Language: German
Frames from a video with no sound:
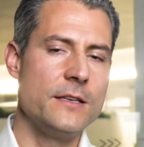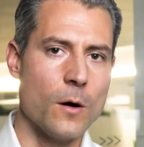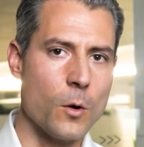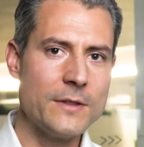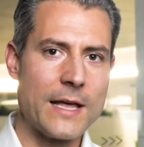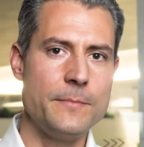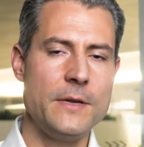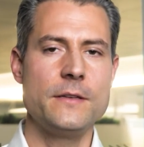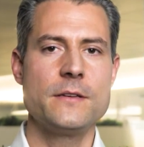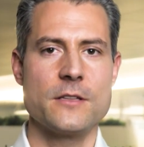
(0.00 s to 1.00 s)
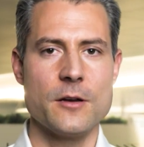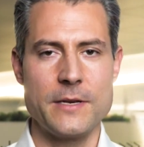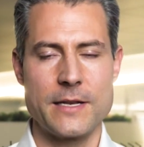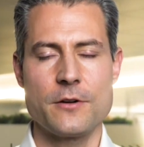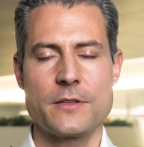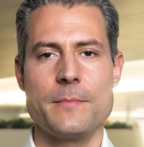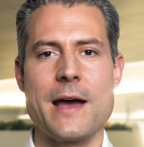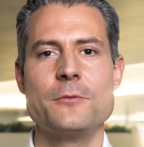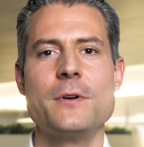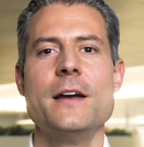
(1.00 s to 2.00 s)
die Online-Meetings, da bin ich auch der
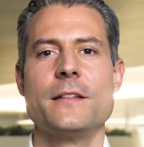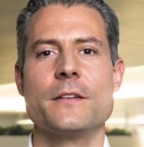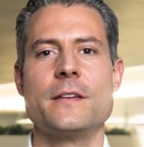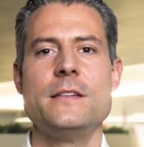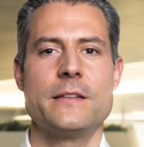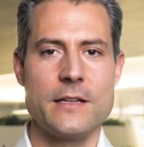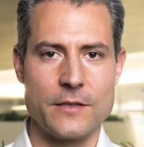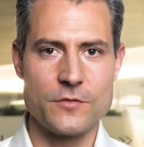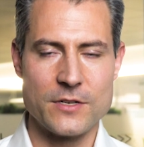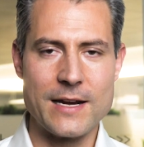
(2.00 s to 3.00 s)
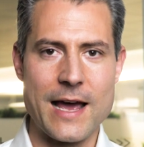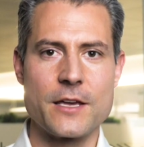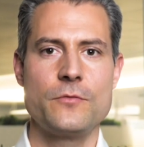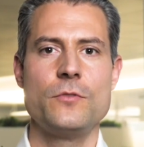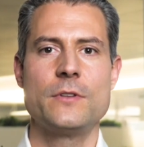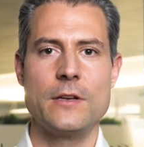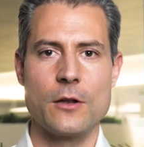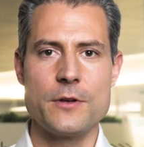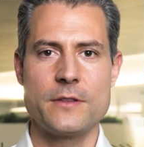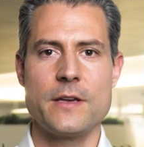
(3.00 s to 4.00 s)
Meinung, das ist relativ schnell eingeführt. Die
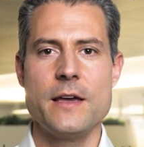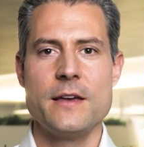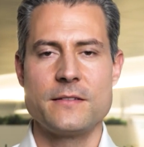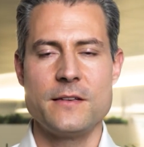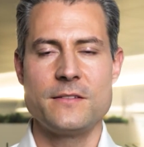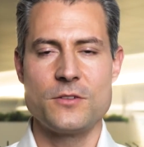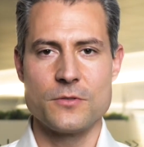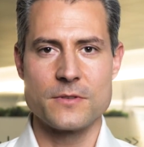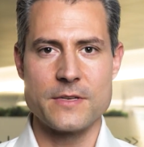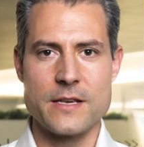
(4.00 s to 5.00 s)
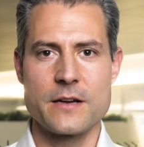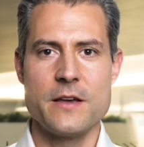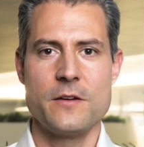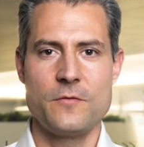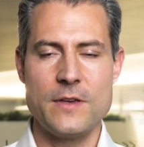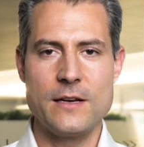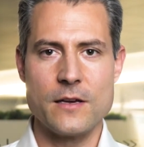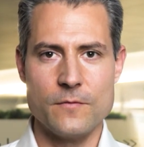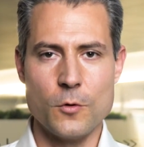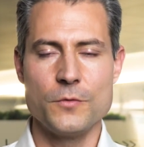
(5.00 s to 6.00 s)
Leute sind sich schon sehr viel
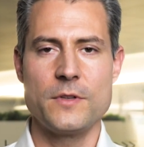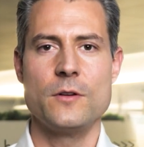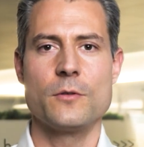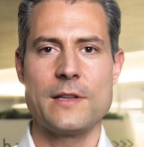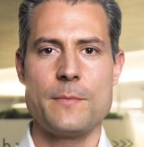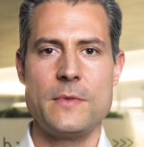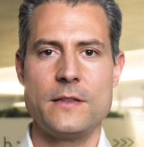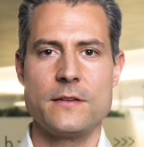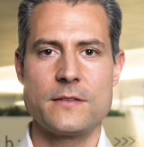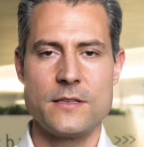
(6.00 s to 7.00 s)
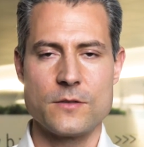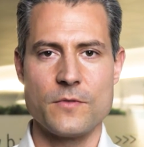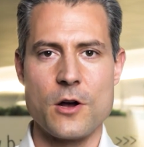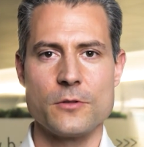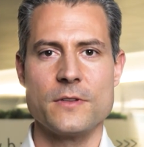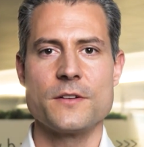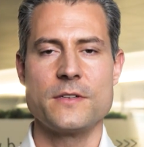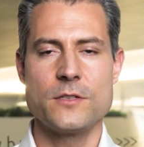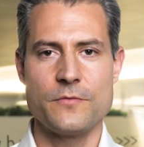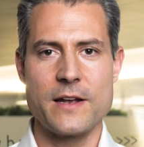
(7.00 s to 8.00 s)
gewohnt, in Online-Meetings sich zu verhalten. Also
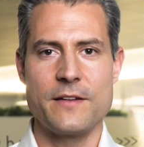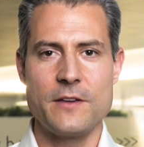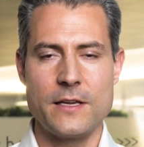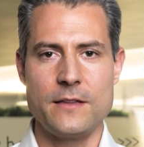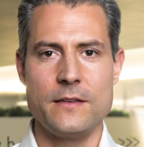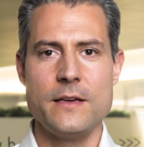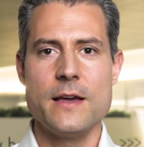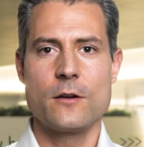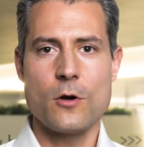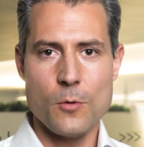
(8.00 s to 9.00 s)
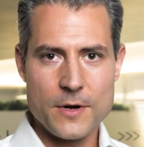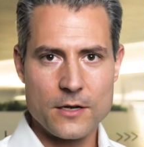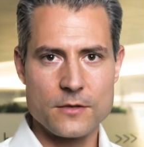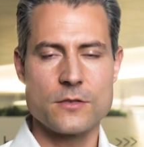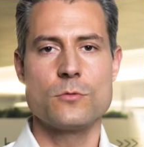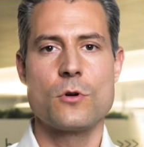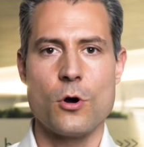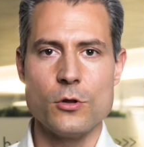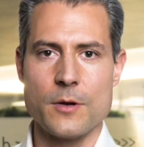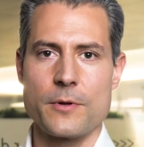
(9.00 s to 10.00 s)
insofern wirklich die Kommunikation und
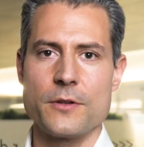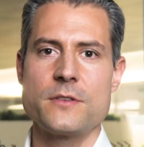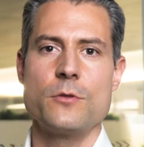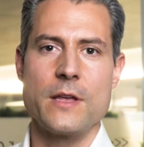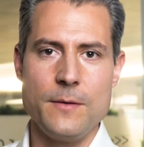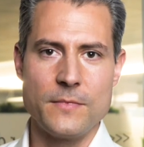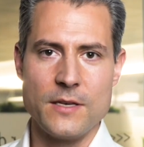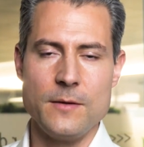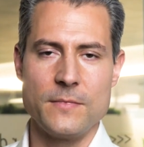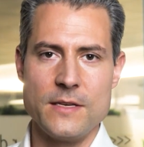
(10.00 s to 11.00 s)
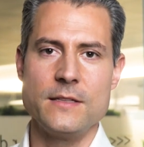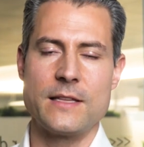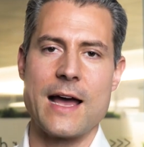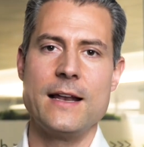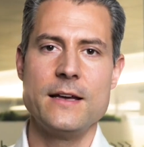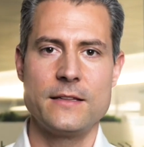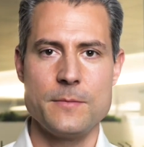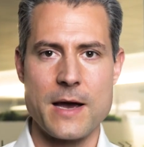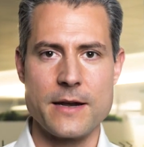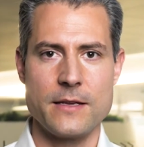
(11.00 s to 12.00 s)
Kollaboration im Team, diesen Teil,
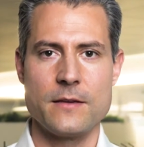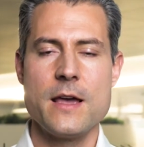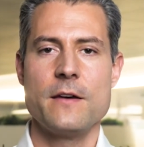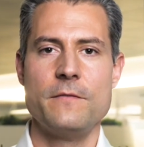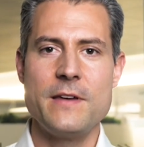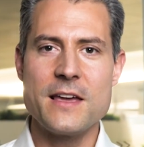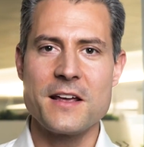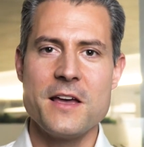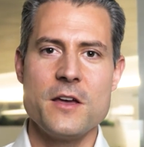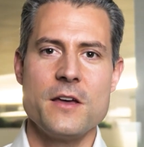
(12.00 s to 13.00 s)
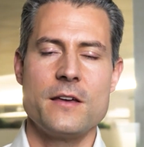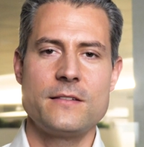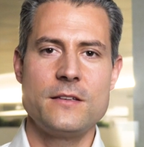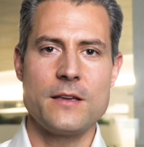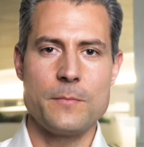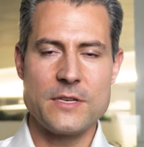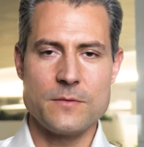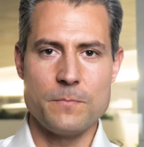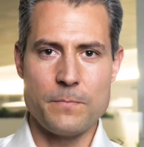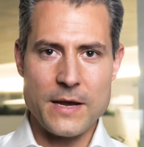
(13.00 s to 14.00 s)
den meine ich. Wer sich ein
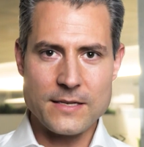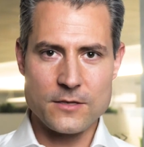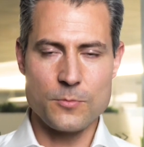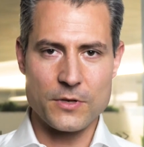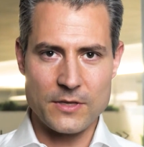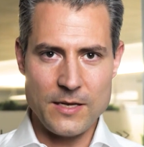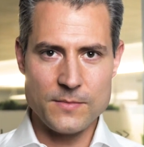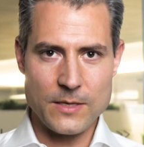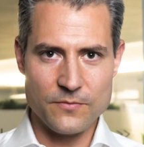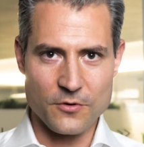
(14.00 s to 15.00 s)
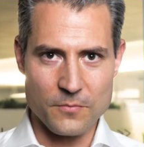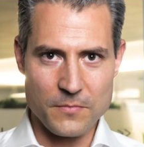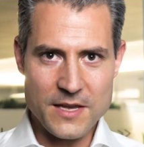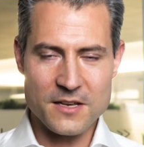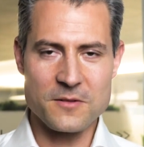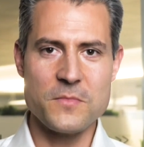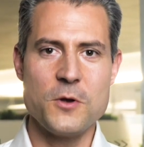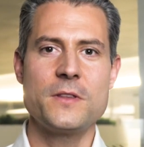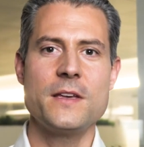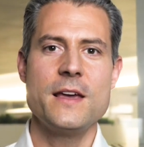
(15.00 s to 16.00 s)
bisschen besser über Teams informieren
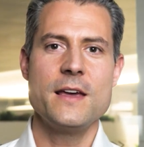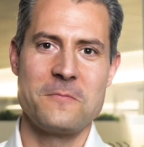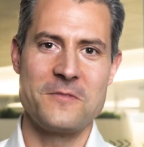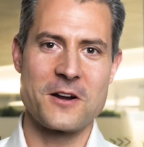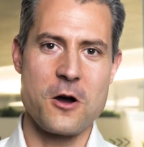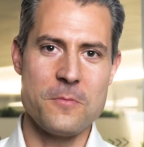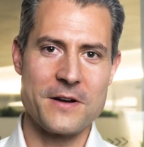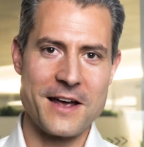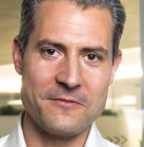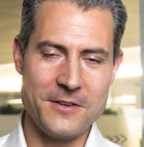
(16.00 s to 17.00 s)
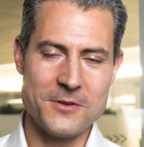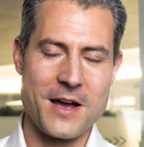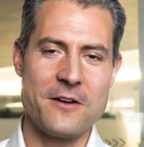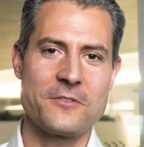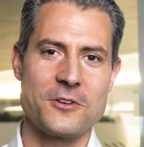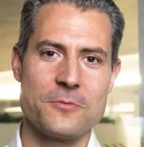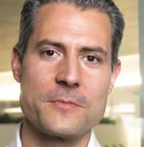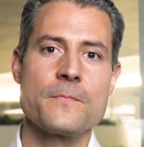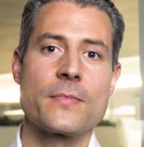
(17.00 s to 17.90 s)
möchte, wir haben ein Video aufgenommen,